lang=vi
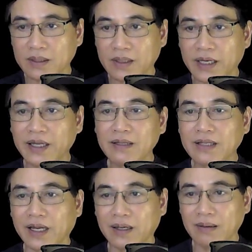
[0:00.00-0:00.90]
Ê,
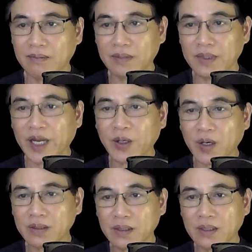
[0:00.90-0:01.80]
thầy, để
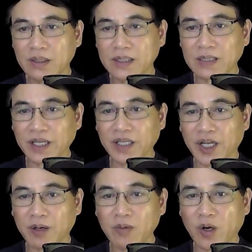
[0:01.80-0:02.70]
con, sao thầy
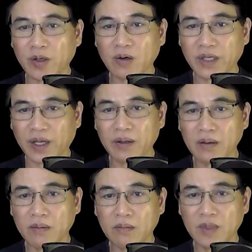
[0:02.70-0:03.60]
về không gọi con vậy?
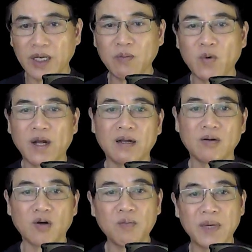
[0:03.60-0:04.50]
Đêm qua
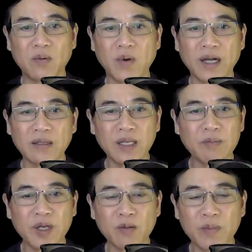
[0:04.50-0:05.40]
con mệt quá, thiếp
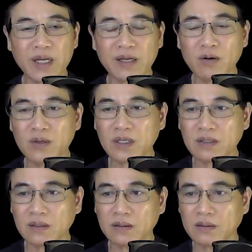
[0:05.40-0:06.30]
đi không biết gì luôn đó.
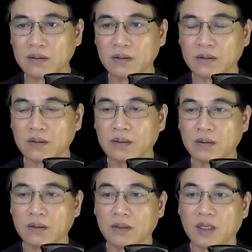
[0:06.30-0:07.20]

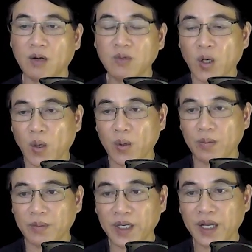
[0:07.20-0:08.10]
Ông
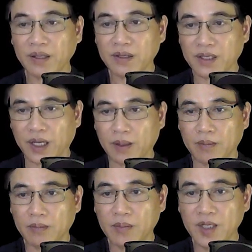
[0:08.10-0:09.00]
Độ nghe như vậy,
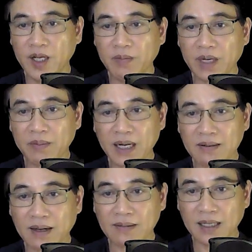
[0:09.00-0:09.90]
lườm ánh mắt
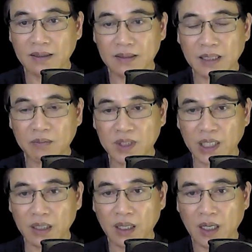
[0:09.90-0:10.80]
đờ đờ thâm xì.